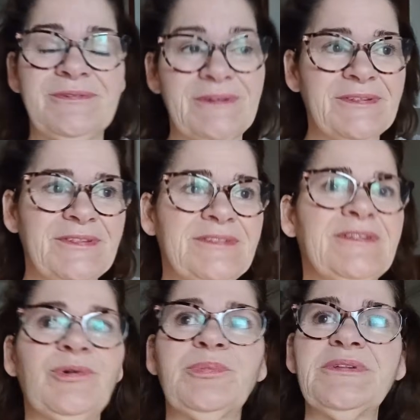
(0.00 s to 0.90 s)
Ah,
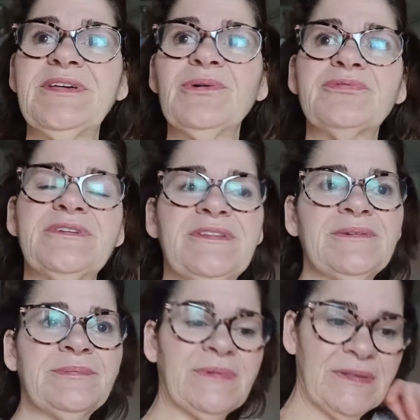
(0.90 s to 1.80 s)
c'est compliqué en fait.
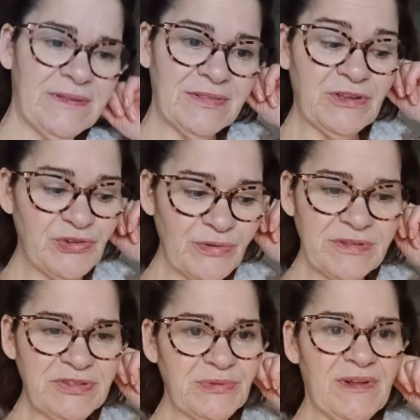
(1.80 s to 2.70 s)
Hein. il y a des gens
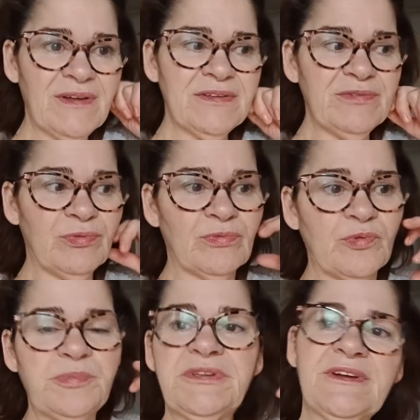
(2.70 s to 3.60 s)
qui sont là, ils vont
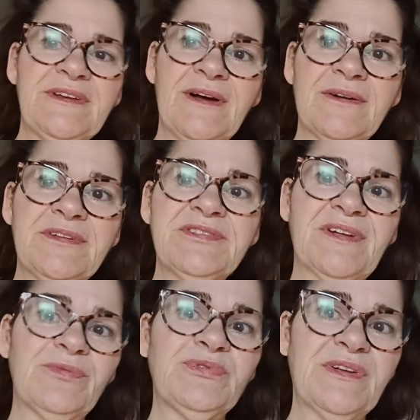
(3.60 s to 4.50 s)
vous piquer là, ils
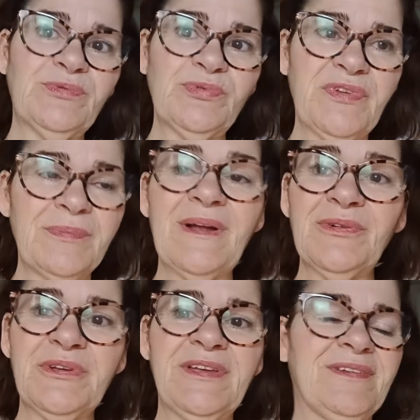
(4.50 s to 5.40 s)
savent où ça vous fait mal,
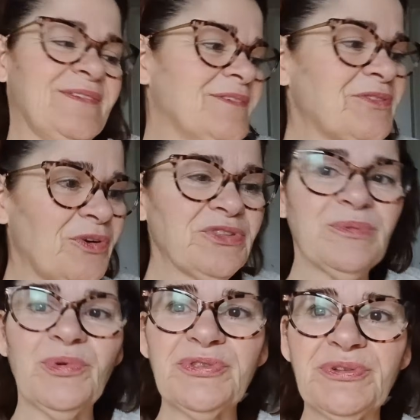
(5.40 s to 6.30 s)
oui.
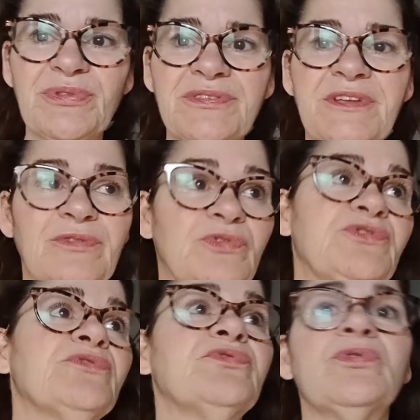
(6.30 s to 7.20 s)
Forcément, si on attaque vos
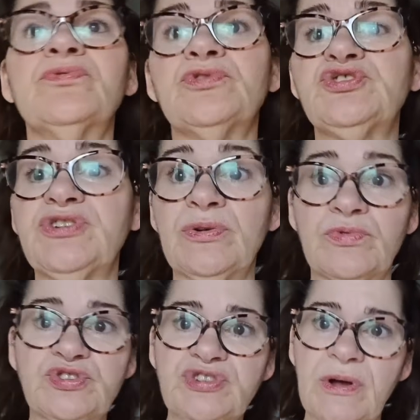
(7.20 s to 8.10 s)
enfants, ou votre chien, ou
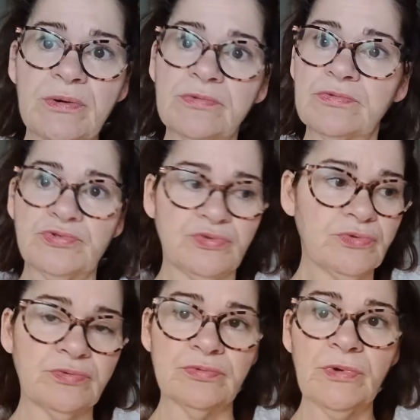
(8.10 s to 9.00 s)
votre chat, ou
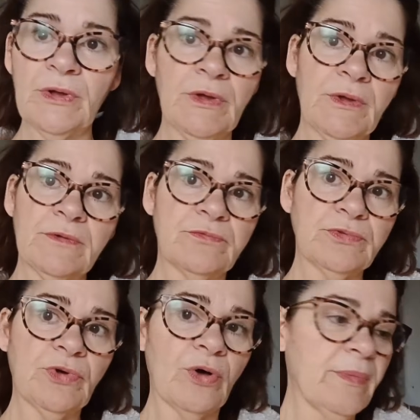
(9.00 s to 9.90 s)
je,
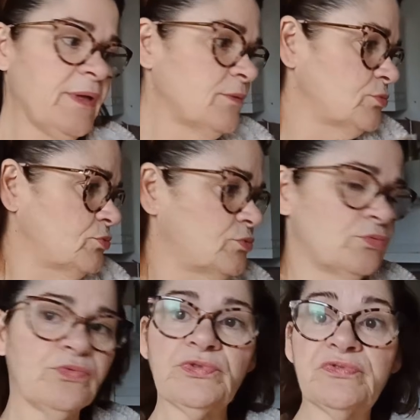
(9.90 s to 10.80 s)
votre grand-mère, ou
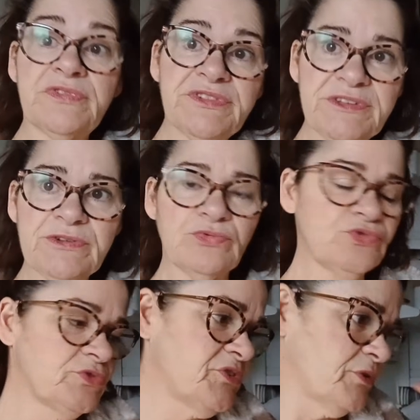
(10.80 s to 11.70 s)
votre physique, ou
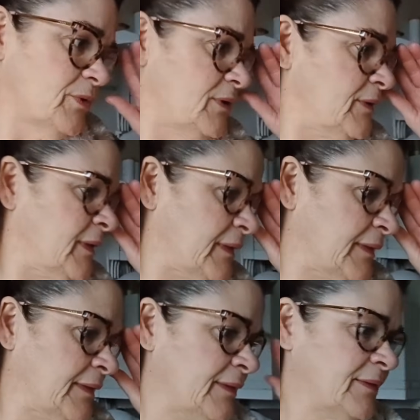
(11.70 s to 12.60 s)
je ne sais quoi,
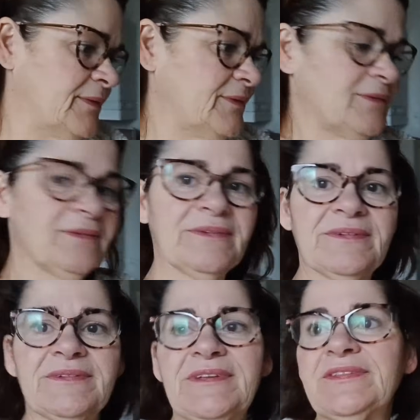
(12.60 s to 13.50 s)

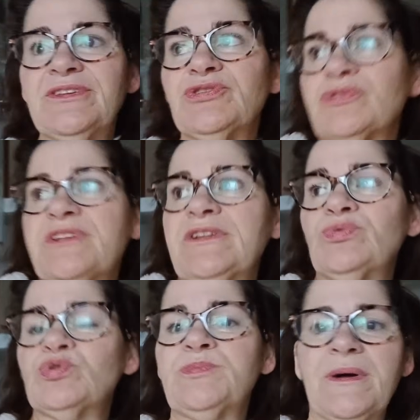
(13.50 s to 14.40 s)
euh, il y a des gens ça les
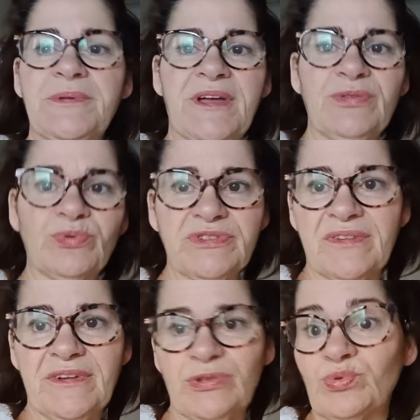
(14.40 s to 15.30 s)
touche pas, mais il y en a d'autres
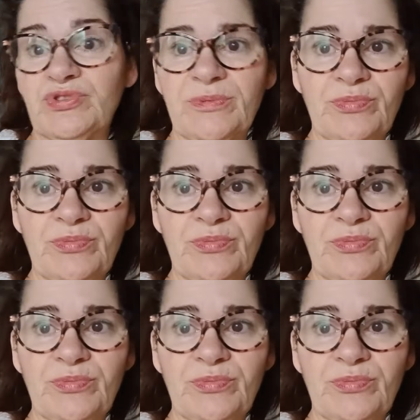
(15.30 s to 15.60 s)
ça va les toucher